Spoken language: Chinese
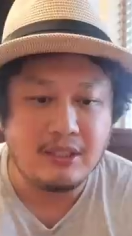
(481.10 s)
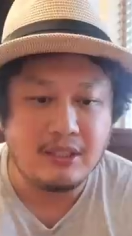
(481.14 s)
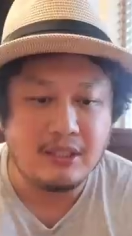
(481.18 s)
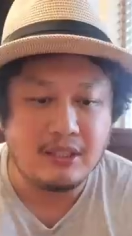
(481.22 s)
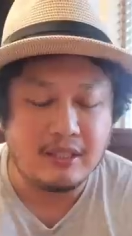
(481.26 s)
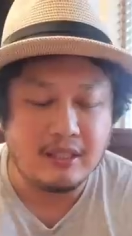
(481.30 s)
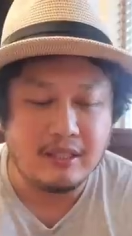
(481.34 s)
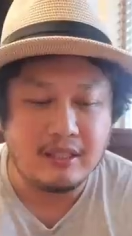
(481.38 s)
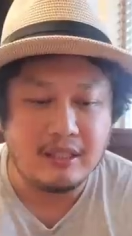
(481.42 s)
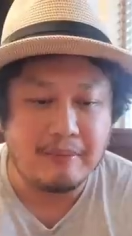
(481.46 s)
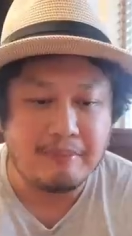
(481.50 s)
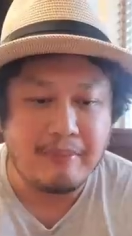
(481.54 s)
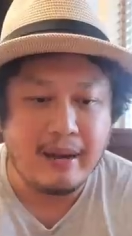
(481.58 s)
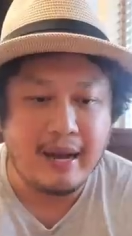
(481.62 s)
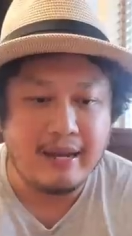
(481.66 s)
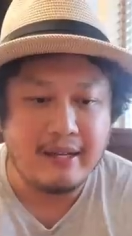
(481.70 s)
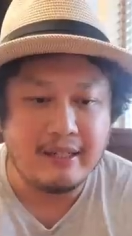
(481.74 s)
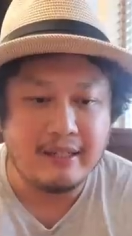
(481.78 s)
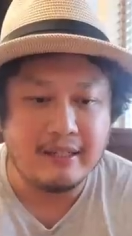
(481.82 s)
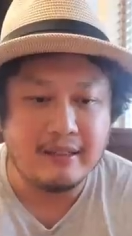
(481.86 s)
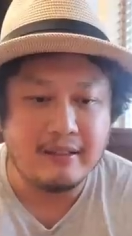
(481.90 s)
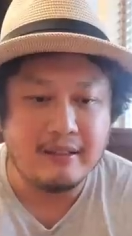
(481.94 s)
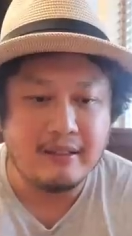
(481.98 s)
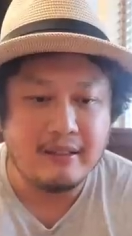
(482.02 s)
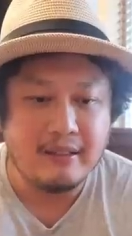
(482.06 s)
几个礼拜
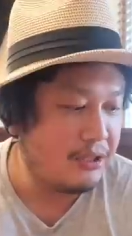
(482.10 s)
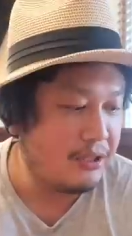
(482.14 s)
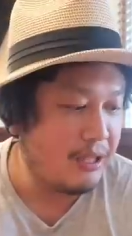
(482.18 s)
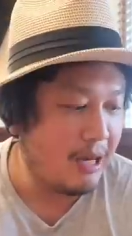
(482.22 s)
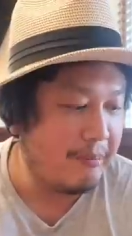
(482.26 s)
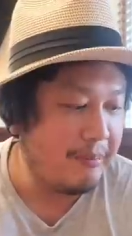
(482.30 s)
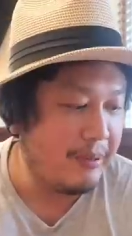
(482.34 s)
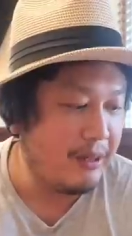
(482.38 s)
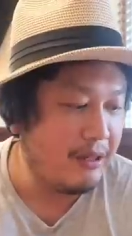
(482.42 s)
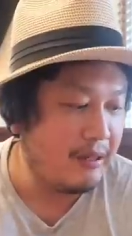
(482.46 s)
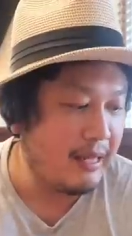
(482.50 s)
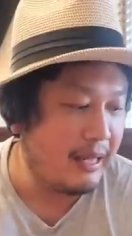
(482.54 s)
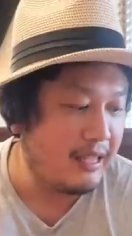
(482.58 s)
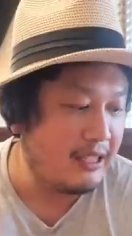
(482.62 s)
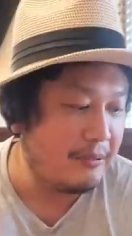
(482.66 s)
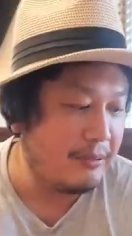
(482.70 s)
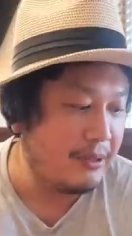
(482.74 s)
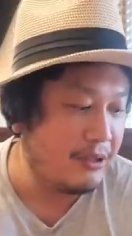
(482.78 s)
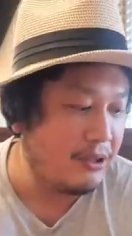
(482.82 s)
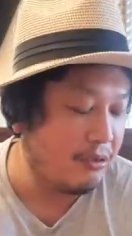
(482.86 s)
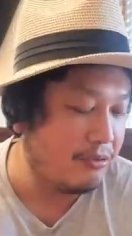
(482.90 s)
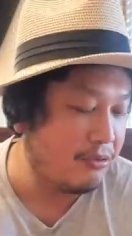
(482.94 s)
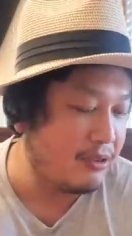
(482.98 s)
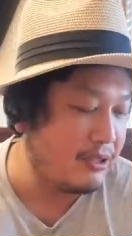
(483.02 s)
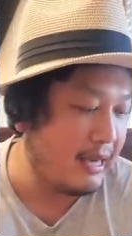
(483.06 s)
呢，小朋友来这
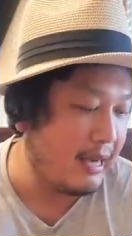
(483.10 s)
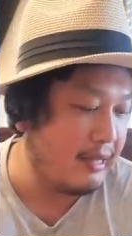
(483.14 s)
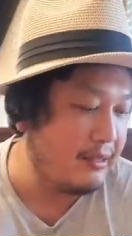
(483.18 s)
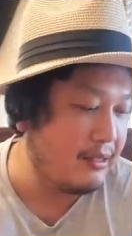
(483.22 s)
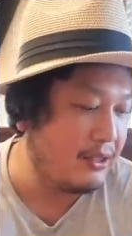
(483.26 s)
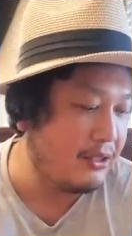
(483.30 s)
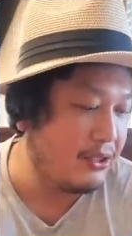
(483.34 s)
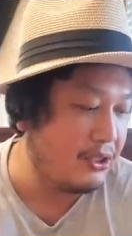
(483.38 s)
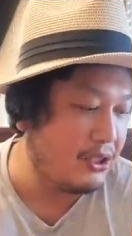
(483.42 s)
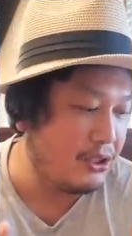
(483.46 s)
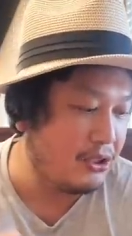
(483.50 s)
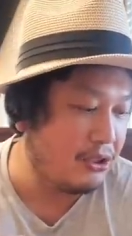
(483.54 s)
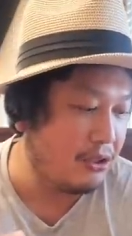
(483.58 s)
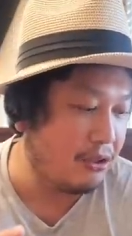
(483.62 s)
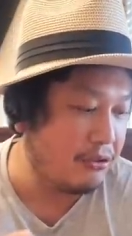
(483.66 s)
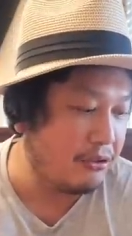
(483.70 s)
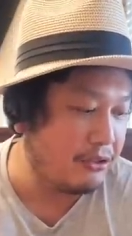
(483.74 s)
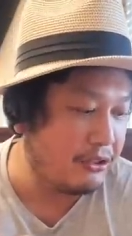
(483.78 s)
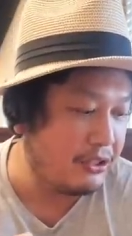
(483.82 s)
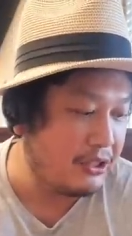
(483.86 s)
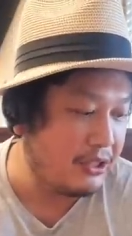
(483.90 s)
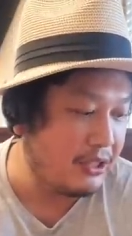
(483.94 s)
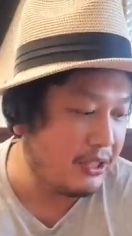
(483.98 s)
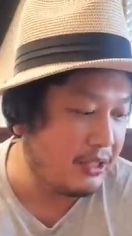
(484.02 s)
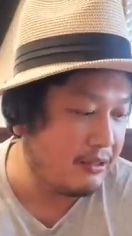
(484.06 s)
边用餐呢，其中有
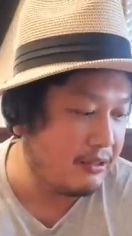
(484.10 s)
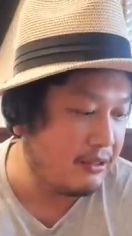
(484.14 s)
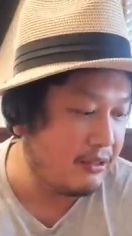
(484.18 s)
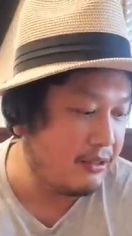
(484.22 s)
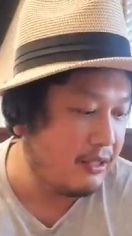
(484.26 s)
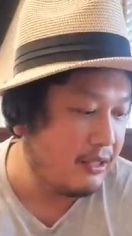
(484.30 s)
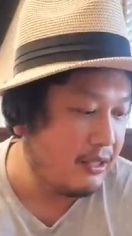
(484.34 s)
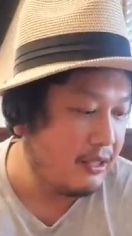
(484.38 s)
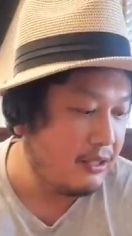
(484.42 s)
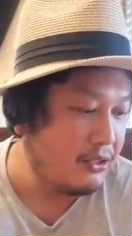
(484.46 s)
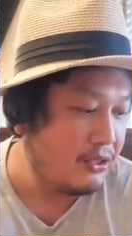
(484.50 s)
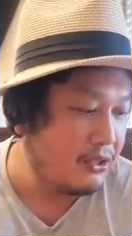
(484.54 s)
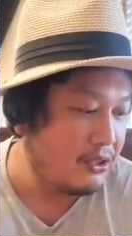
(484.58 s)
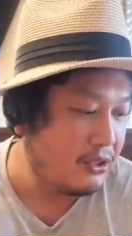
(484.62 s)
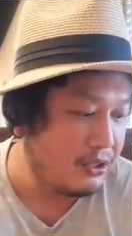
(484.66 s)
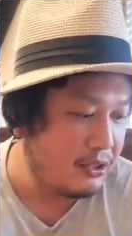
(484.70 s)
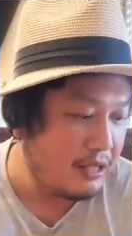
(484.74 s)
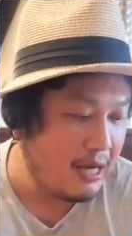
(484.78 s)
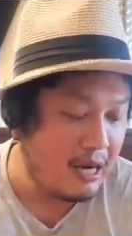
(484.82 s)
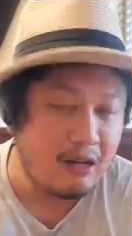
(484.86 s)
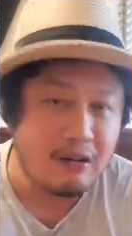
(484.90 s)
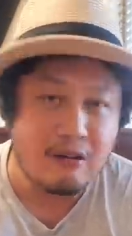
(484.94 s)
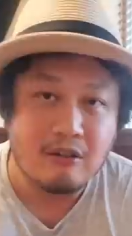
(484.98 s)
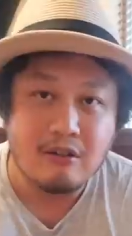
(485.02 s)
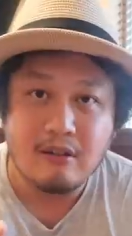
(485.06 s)
一天呢，只
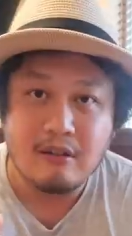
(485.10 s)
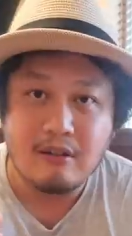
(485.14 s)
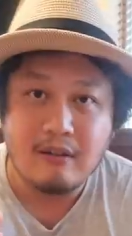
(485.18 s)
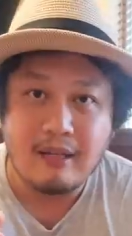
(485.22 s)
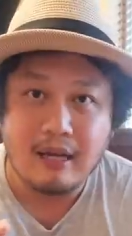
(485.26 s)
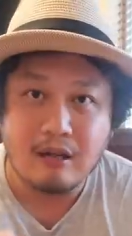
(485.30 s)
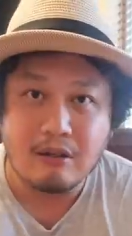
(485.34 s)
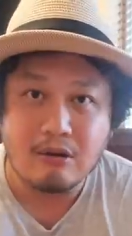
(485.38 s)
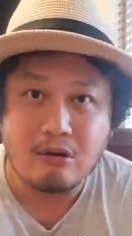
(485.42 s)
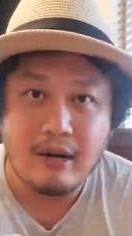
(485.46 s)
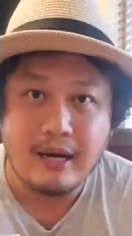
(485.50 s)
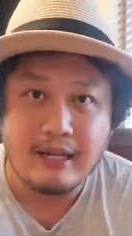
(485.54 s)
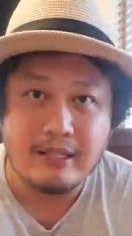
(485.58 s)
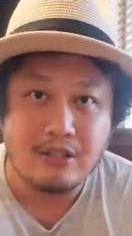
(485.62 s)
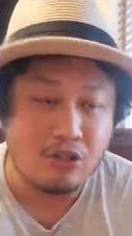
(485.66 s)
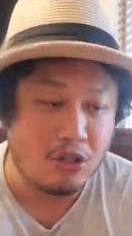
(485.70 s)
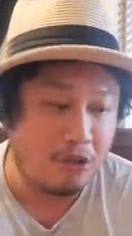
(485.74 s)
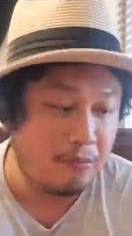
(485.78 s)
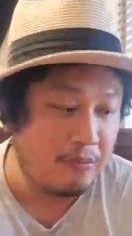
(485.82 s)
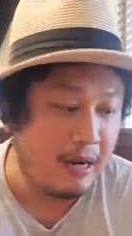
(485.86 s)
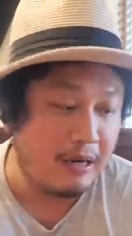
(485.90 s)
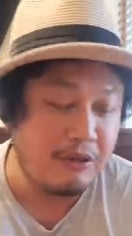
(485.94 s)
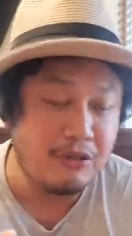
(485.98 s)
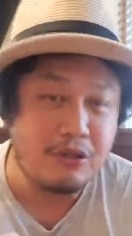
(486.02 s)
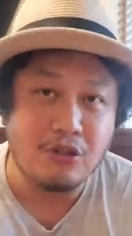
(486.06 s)
要2块9
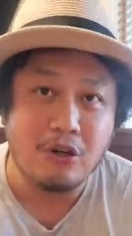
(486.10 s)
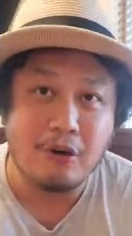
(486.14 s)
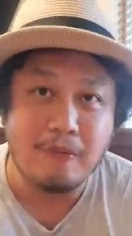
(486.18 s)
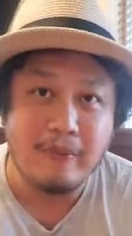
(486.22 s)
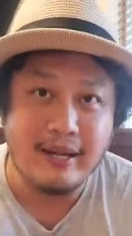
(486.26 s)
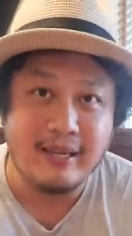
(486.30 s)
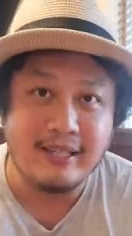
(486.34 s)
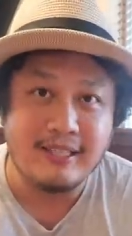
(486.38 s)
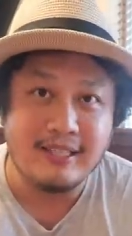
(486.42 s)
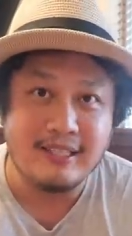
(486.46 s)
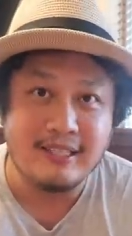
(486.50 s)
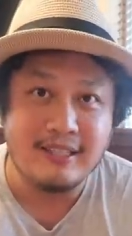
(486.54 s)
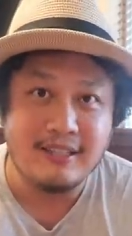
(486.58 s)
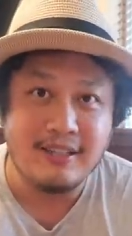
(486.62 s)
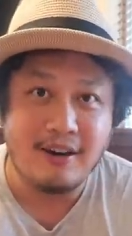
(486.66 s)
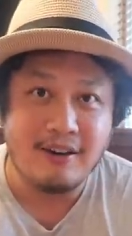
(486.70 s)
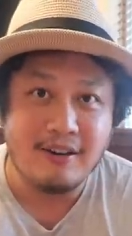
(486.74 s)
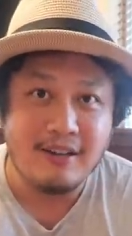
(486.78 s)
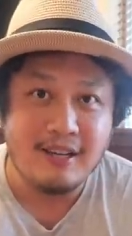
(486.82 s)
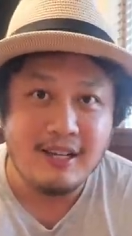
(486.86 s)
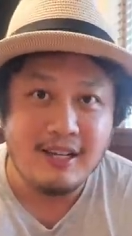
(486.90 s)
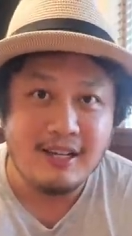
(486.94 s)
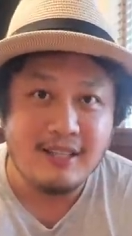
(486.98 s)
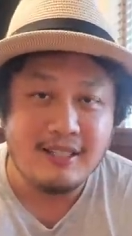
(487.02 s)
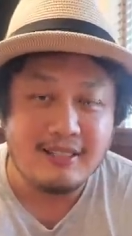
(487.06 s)
毛9美金
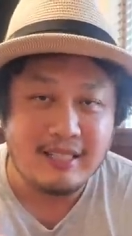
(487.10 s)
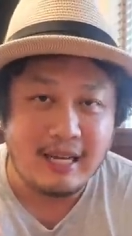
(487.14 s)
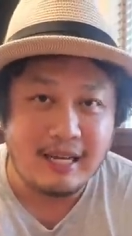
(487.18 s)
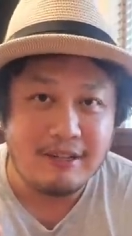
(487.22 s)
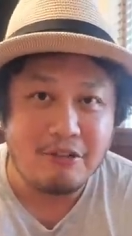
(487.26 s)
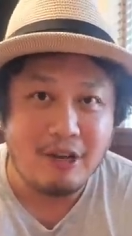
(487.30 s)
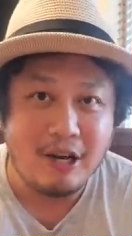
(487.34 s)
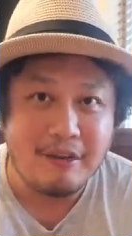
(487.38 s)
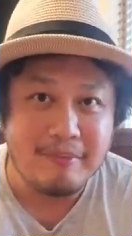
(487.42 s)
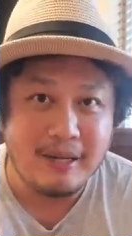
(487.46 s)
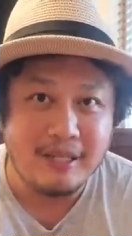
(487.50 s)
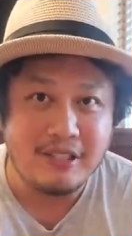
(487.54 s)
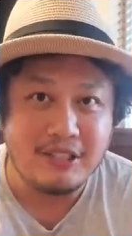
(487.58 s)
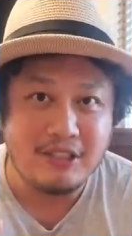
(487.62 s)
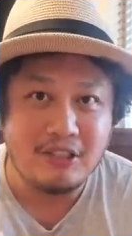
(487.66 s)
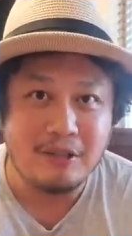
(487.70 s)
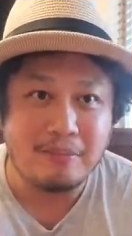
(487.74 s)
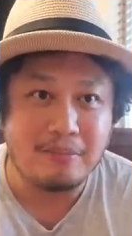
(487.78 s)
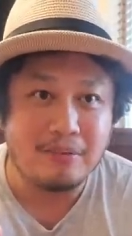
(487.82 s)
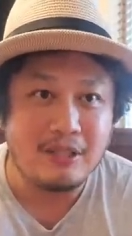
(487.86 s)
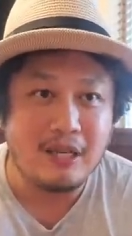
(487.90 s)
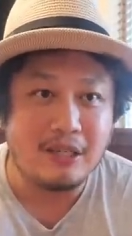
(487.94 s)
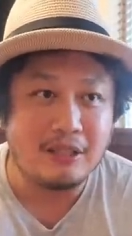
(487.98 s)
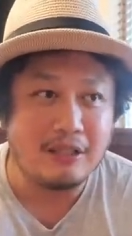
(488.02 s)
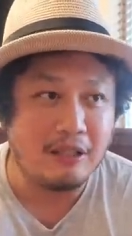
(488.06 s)
哦，3块美金都
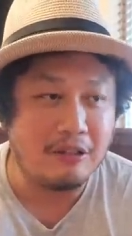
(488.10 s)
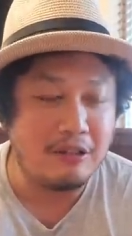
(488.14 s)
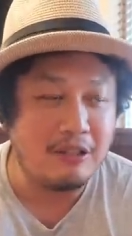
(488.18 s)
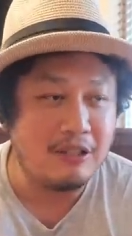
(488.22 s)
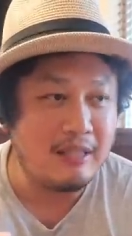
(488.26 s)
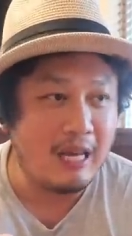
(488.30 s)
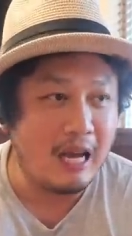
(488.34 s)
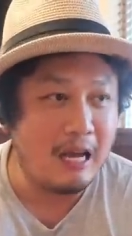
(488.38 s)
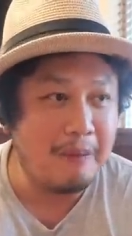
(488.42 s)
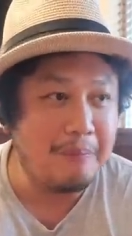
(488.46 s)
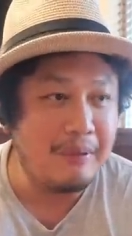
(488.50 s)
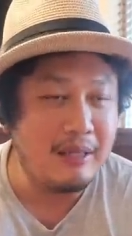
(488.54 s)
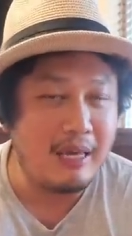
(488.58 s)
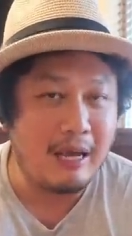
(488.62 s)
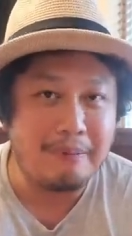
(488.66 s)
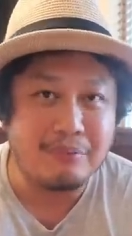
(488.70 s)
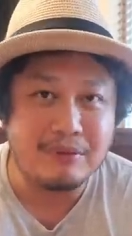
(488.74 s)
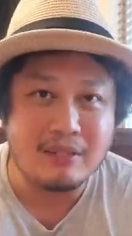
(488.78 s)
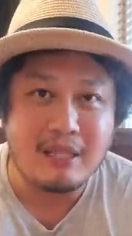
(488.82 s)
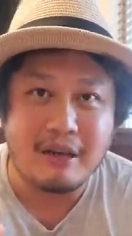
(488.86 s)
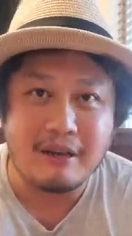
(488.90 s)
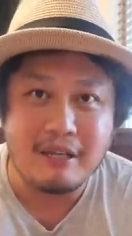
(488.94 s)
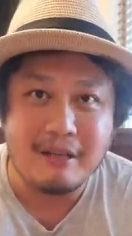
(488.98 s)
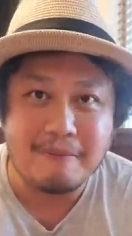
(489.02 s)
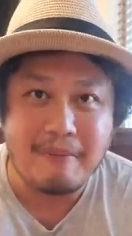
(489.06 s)
不到，等于台币还
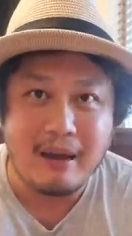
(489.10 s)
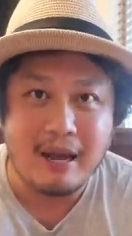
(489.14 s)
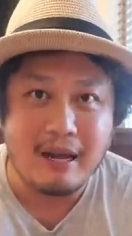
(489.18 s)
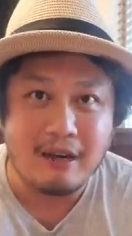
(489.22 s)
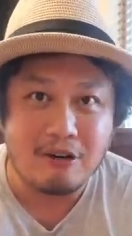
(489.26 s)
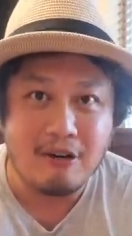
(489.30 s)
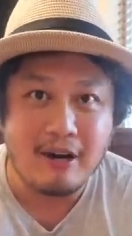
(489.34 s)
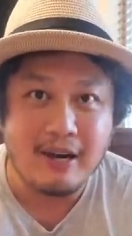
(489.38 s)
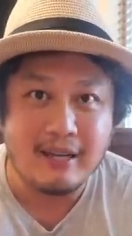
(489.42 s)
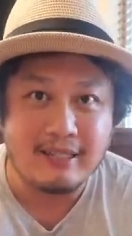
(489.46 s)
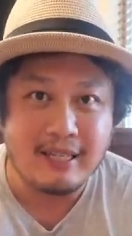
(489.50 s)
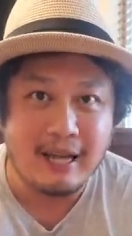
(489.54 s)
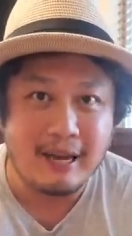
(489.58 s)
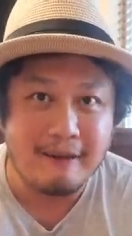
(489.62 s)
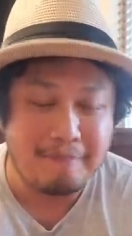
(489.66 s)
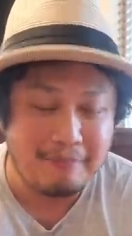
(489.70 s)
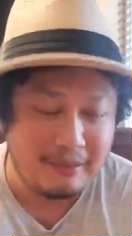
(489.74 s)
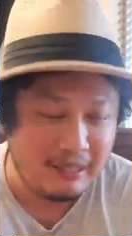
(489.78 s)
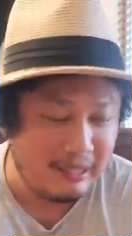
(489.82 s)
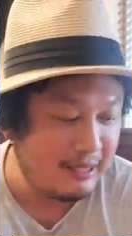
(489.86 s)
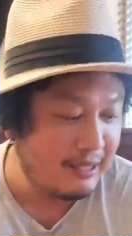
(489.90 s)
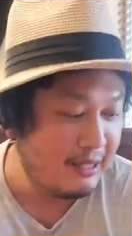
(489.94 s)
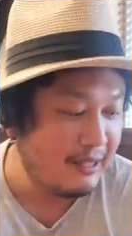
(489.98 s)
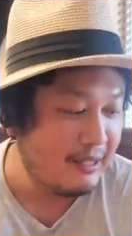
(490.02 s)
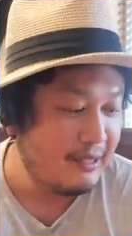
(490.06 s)
不到100块台
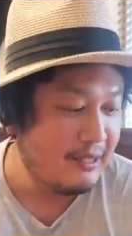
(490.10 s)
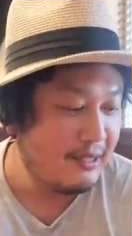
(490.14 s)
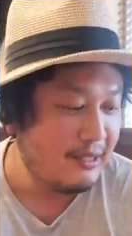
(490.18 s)
币，